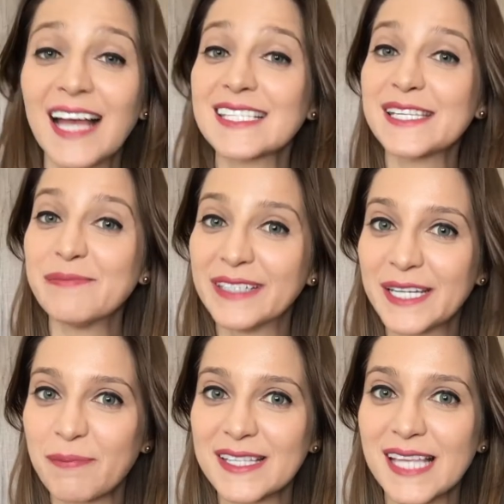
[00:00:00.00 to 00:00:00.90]
A
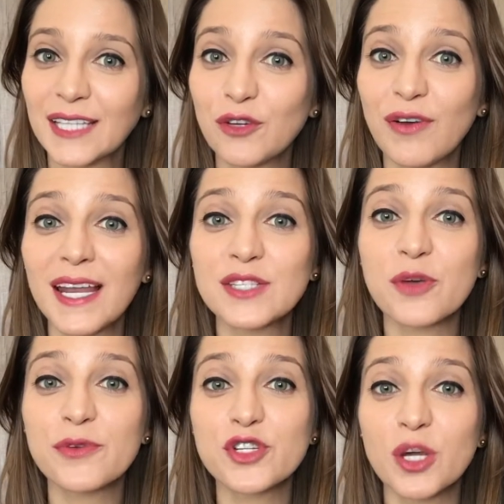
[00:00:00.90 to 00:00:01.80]
semana passada eu falei
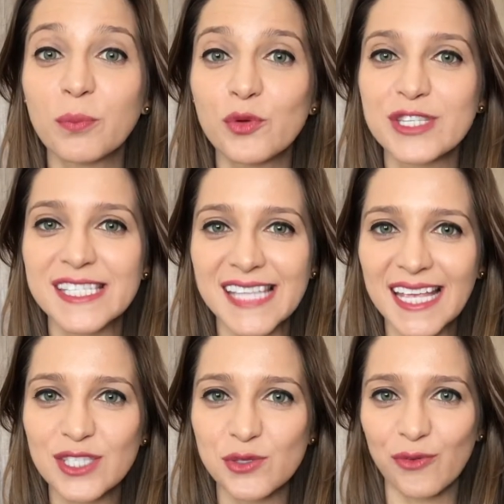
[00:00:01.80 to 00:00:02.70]
sobre o shampoo
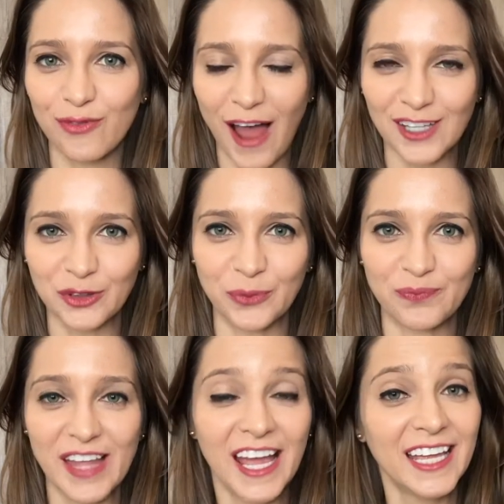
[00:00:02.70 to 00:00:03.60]
sem sulfato.
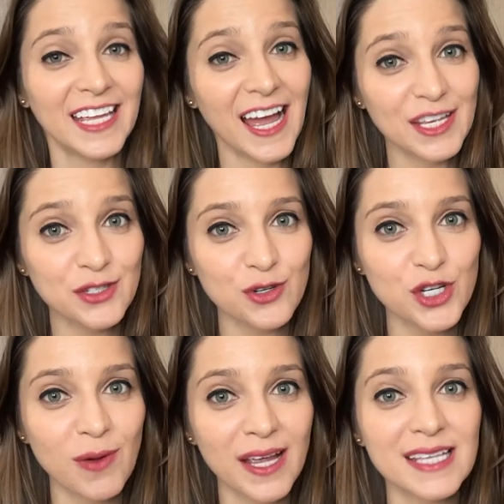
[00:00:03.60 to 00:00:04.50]
E aí
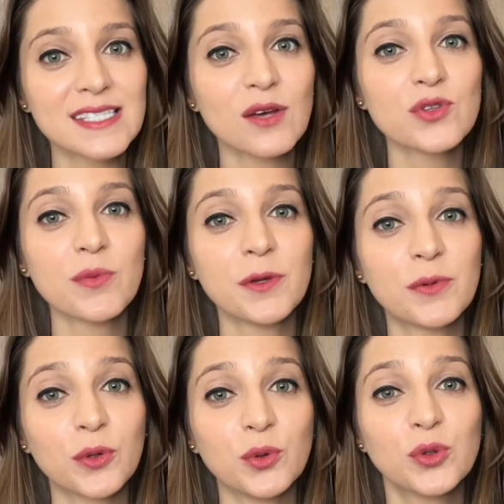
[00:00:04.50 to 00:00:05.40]
surgiu a questão sobre
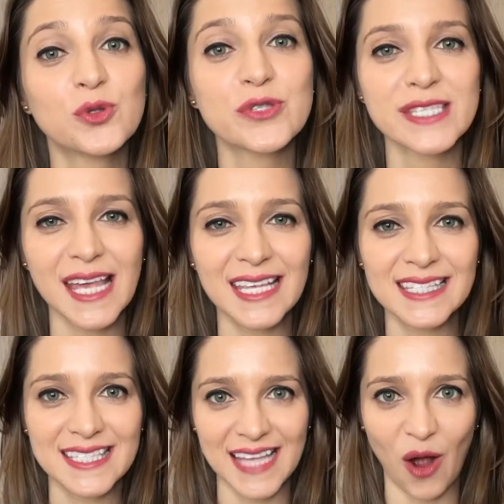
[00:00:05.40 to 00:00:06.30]
produtos sem
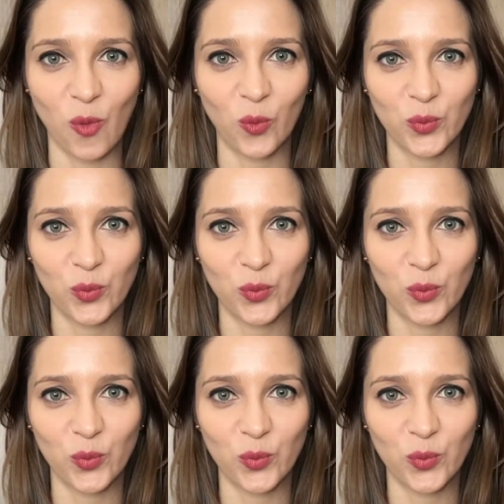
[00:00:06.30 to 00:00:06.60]
sal.